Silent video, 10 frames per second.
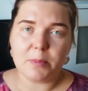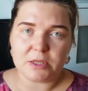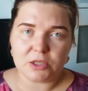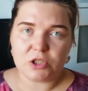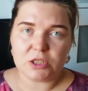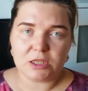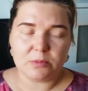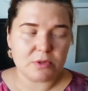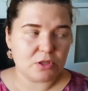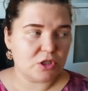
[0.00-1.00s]
практически
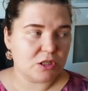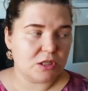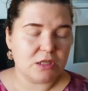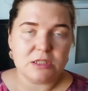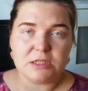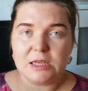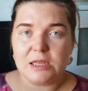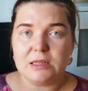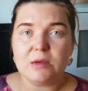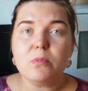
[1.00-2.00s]
на протяжении недели,
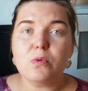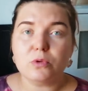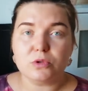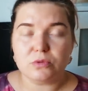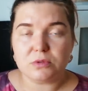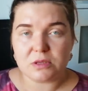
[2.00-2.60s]
она полностью